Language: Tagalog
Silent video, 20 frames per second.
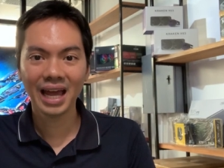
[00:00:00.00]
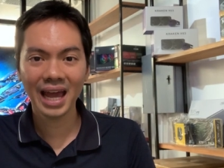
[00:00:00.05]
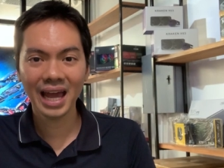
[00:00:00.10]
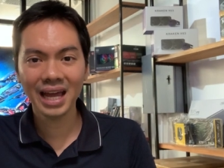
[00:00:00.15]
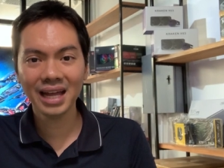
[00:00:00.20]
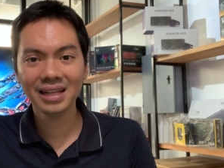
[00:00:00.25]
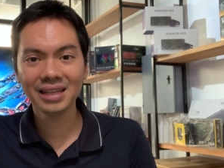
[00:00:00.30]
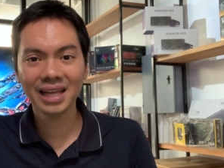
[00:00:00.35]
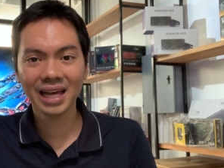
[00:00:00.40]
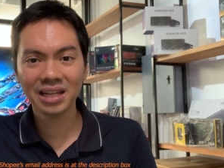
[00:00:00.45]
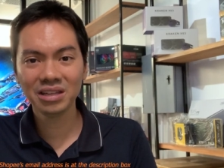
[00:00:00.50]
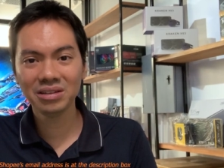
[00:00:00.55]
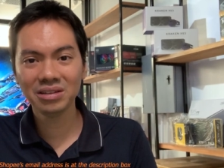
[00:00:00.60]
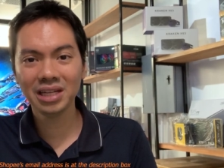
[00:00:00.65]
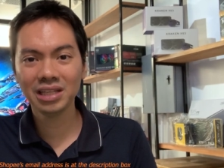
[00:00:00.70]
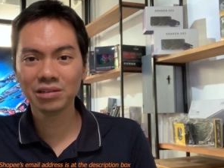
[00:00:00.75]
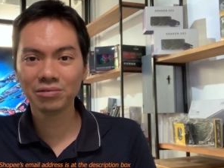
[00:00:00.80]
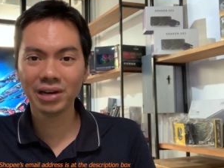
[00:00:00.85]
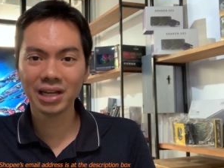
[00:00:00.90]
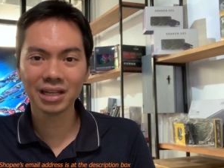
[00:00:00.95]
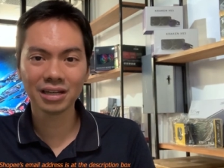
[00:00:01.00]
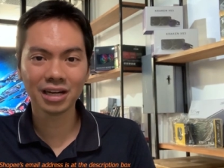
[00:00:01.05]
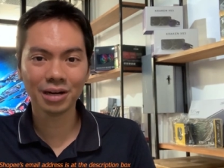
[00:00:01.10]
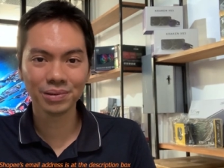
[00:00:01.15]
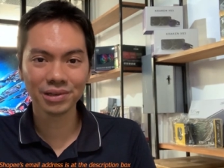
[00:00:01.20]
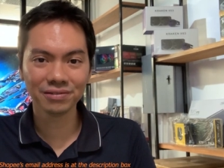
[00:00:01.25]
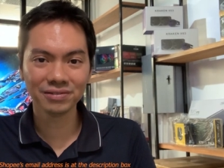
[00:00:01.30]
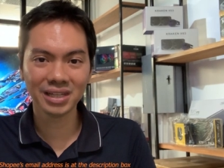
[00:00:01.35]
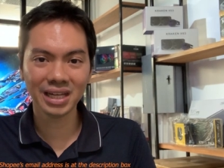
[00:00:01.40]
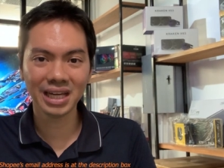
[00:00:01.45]
And then you need to wait a
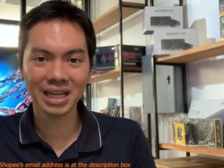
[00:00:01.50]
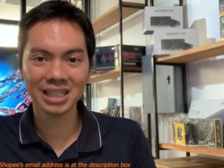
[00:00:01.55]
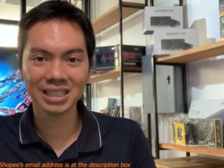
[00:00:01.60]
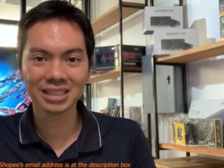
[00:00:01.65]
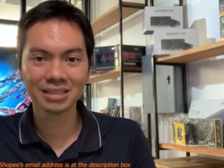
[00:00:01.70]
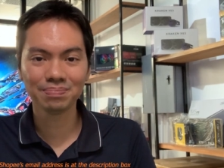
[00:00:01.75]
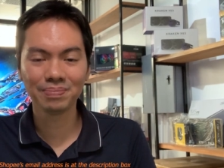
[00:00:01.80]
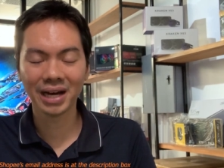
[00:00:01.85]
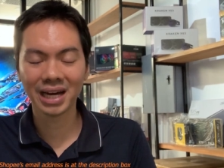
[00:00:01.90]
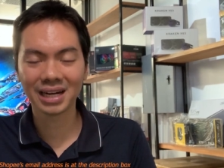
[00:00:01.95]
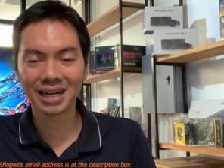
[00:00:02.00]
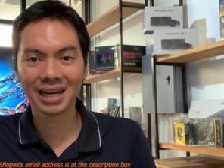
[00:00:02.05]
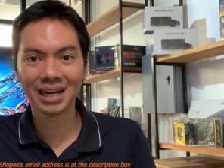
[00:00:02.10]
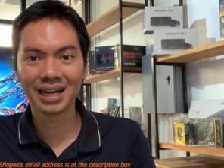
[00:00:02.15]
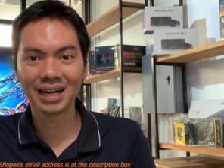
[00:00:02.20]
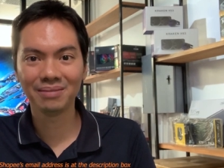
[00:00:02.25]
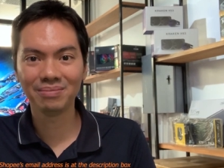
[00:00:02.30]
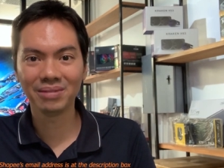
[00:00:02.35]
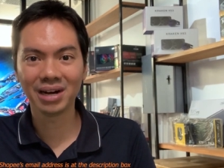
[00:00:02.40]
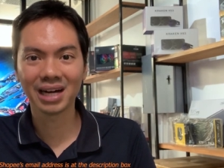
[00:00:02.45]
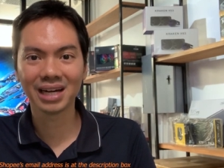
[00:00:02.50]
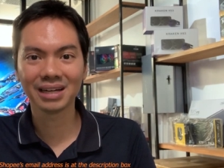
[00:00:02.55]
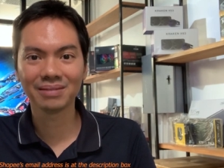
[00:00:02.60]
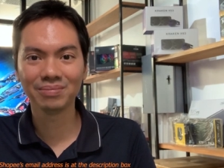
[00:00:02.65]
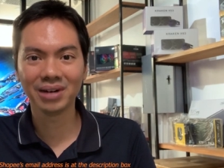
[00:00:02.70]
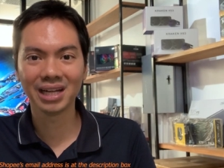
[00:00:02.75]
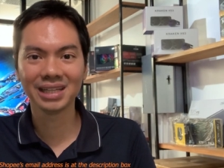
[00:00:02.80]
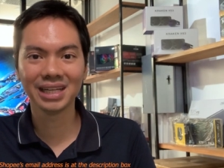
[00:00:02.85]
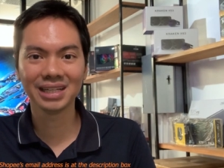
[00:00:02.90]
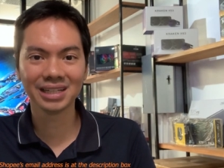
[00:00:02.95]
couple of days para
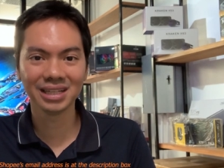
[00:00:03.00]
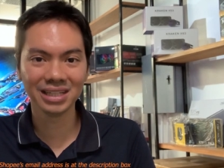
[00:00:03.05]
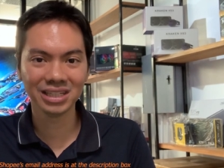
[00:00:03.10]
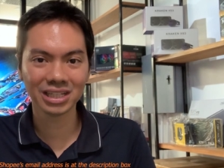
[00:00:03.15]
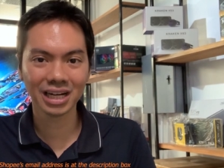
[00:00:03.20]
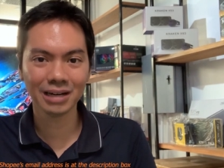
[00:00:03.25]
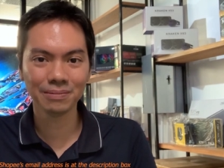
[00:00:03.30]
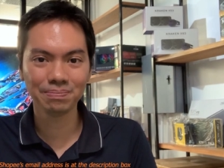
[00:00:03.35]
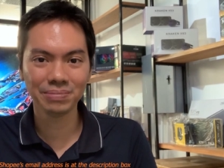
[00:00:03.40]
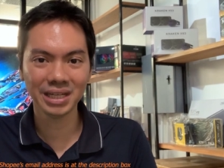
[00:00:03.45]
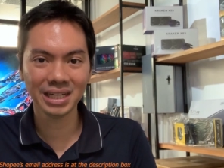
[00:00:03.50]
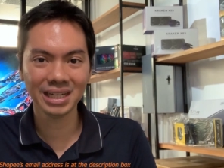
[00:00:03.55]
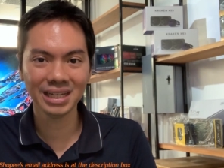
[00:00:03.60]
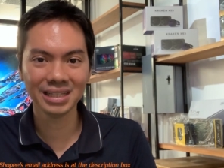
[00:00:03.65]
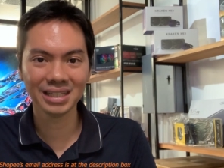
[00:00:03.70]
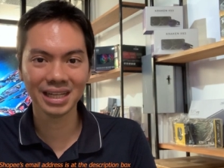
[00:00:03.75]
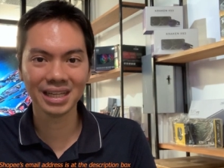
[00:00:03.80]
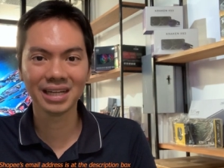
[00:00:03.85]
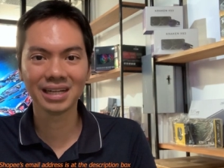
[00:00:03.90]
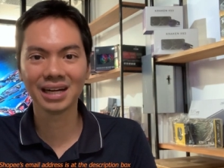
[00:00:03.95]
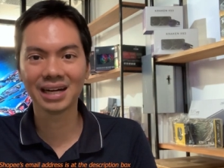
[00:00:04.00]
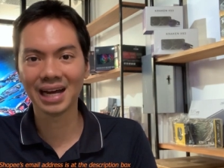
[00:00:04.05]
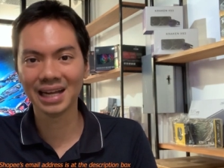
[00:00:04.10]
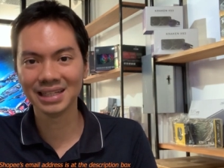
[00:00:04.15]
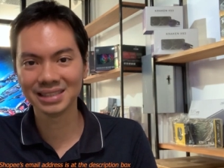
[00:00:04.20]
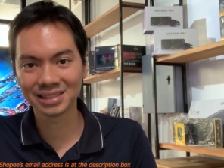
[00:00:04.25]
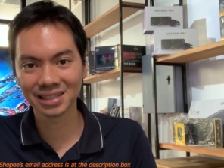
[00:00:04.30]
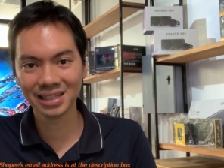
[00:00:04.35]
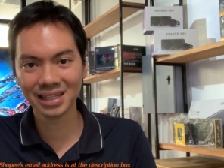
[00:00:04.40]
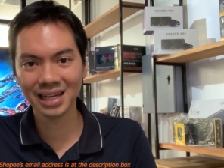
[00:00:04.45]
matingnan ni Shopee, then
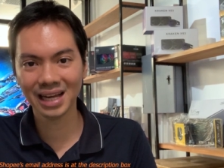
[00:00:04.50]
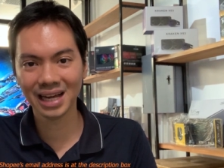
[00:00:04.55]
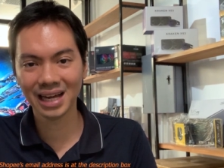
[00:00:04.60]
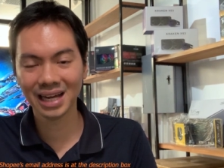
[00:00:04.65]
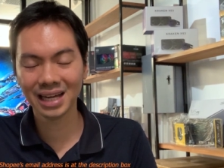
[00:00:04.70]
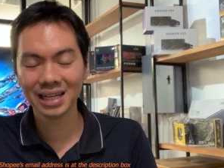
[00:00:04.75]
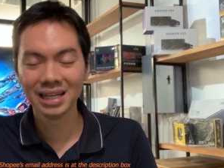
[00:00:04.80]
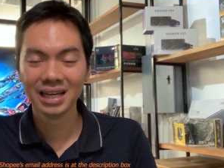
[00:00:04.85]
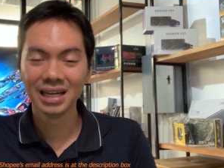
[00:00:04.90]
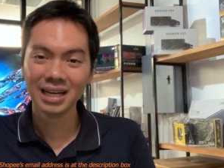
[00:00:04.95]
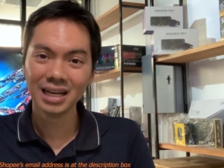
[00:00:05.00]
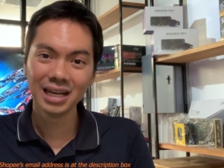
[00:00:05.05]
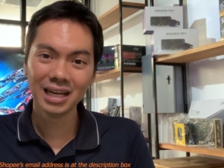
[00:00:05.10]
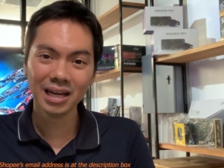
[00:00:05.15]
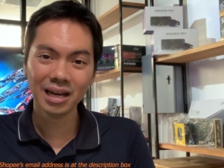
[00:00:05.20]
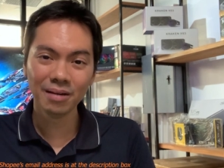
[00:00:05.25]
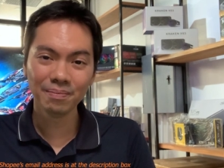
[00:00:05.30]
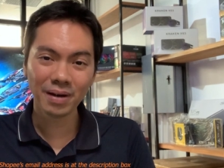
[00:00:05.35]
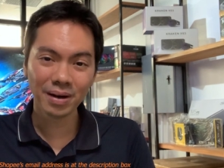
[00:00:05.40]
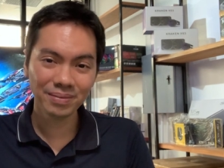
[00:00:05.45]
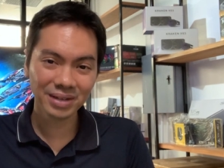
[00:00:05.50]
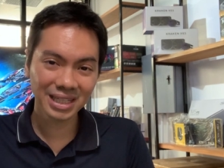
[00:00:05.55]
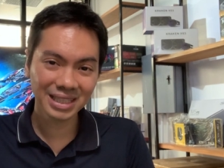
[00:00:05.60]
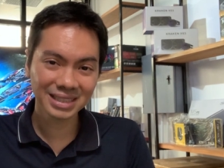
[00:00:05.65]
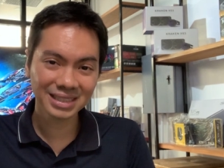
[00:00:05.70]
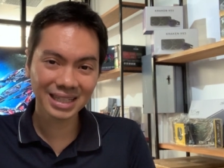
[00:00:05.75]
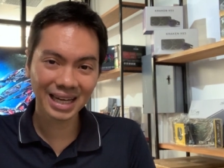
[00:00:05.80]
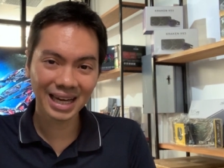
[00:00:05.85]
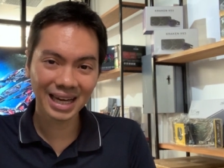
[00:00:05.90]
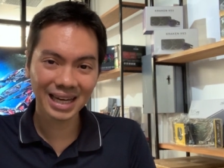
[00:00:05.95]
ika-cancel nila.
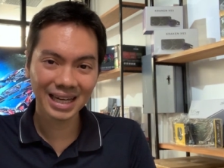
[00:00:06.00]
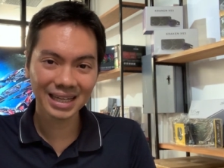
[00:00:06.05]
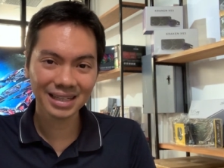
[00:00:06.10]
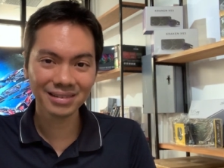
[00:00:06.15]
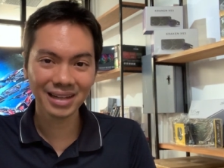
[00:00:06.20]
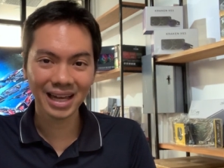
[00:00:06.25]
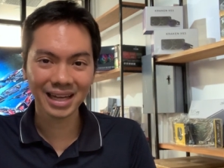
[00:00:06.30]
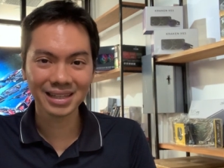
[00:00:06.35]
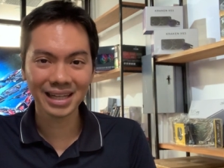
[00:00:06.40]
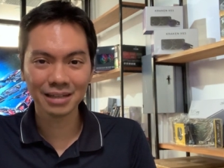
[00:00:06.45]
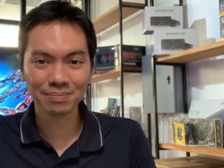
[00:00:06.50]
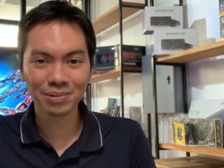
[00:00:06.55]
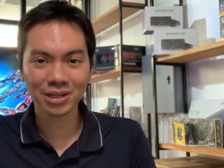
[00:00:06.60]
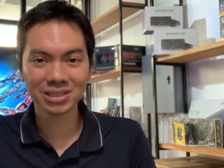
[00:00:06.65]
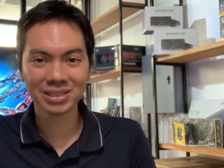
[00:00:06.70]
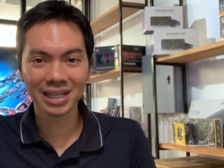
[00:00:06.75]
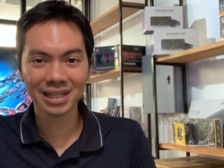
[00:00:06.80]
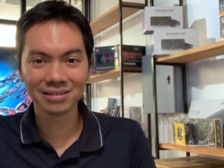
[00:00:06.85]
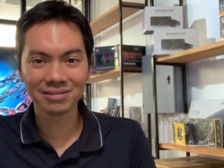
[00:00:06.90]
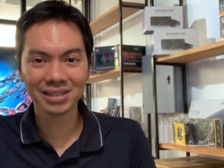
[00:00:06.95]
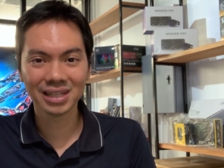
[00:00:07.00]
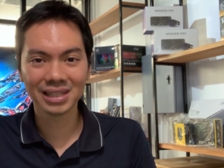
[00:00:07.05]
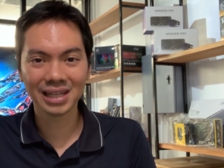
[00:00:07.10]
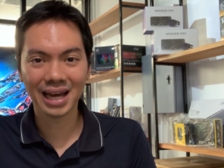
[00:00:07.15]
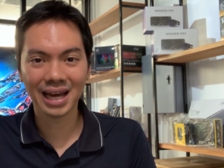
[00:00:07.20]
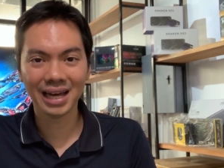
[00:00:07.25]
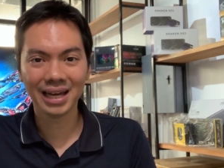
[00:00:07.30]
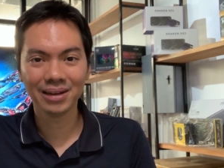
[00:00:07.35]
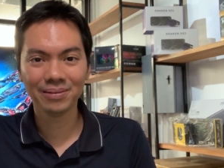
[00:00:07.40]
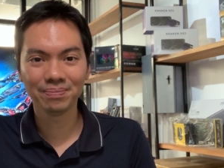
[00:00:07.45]
Paminsan, like 10% of the
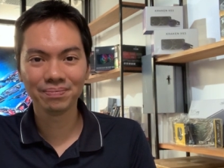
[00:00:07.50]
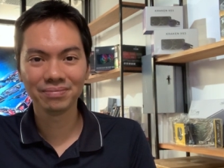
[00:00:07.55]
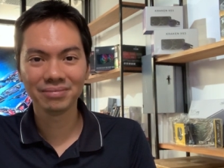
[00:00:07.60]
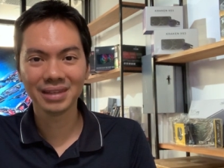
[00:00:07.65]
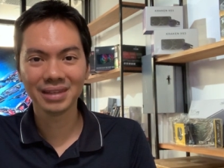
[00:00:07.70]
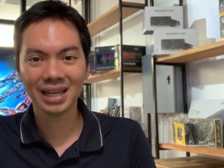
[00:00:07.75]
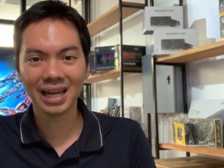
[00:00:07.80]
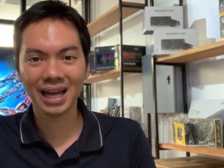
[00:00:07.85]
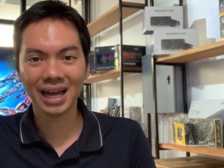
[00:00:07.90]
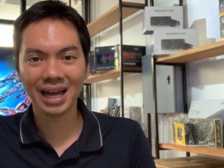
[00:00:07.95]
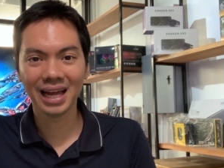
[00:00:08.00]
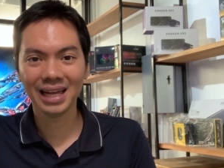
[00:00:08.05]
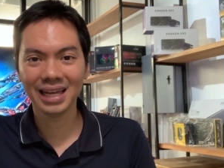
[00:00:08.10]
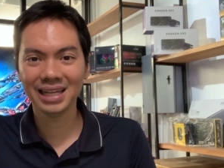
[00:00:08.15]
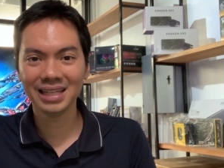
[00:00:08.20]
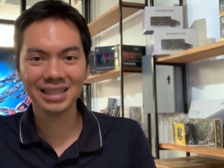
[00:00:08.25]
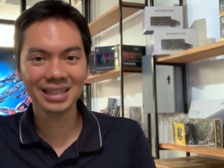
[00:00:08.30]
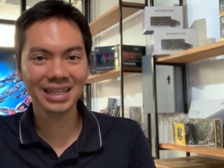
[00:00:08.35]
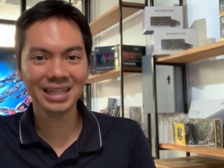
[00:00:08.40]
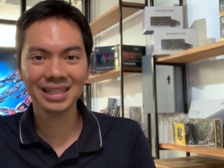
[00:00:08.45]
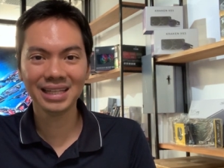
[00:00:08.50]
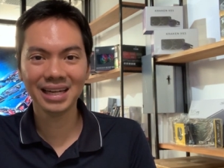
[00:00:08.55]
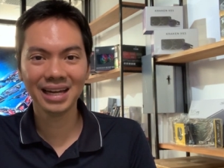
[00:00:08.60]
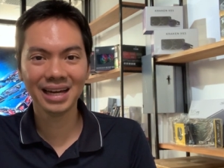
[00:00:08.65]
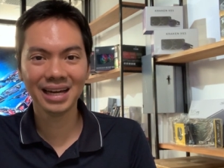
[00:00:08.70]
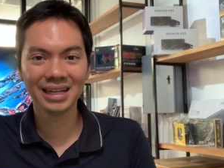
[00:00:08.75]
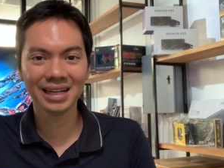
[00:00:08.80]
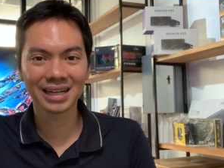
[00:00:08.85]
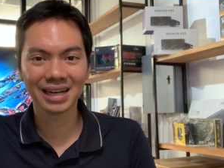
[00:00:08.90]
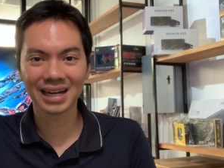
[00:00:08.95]
time, hindi
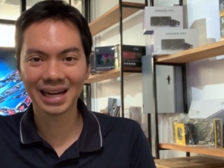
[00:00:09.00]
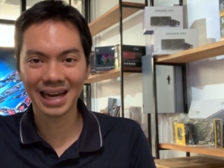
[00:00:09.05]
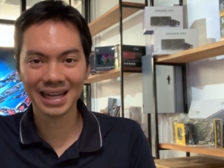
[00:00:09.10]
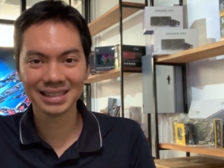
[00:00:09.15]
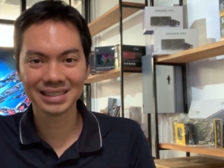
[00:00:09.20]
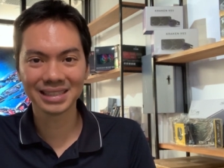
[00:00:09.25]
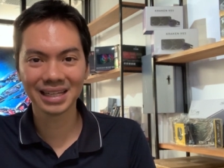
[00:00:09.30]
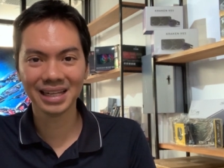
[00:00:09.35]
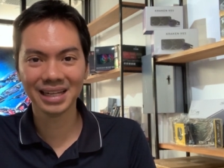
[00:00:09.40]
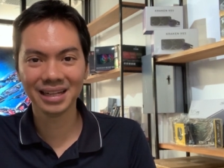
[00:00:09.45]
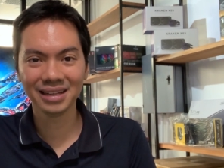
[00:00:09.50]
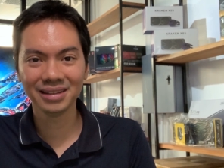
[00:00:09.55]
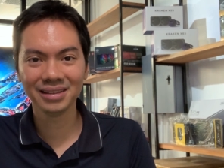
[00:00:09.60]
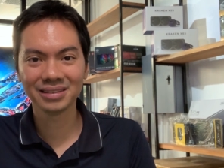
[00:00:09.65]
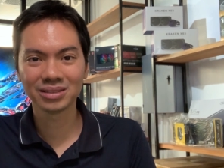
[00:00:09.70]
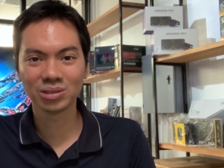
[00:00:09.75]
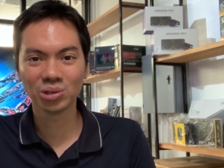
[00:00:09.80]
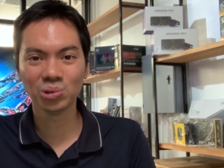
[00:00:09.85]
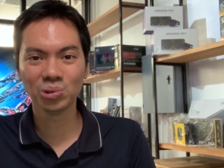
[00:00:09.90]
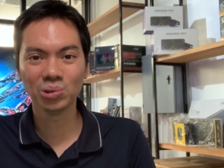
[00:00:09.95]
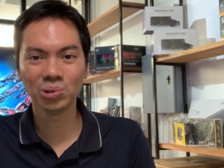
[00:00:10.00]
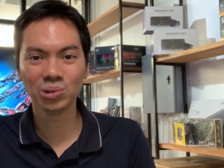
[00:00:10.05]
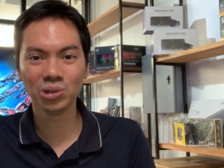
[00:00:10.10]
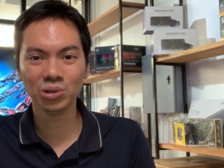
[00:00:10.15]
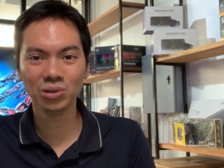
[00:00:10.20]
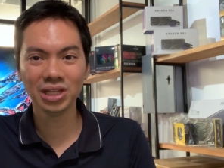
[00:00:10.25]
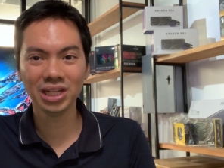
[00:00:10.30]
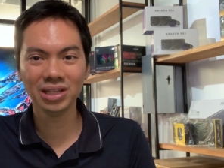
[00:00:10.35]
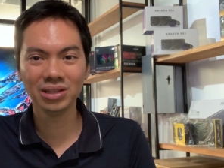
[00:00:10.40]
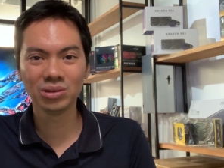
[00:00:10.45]
nila nakakancel. So,
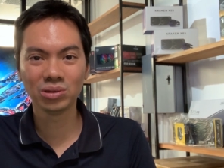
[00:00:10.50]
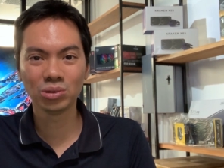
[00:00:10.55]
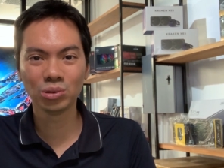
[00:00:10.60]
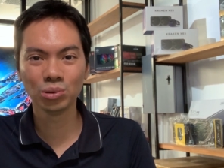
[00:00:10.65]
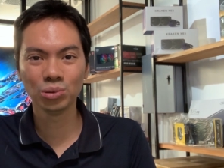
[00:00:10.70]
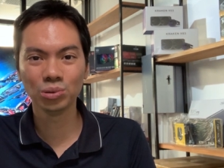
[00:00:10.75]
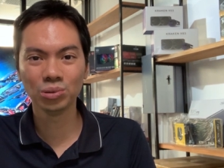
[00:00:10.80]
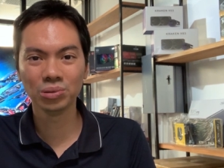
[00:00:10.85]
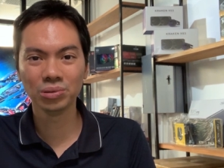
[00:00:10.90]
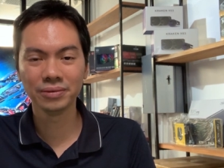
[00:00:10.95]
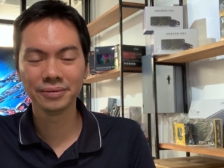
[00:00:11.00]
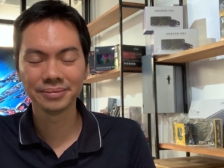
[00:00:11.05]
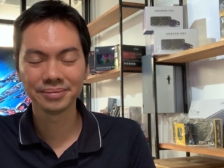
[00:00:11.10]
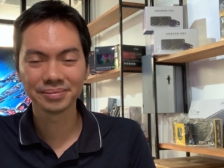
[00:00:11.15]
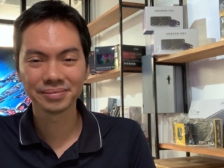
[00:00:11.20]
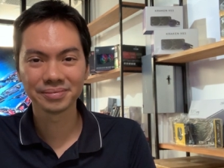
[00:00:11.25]
you need to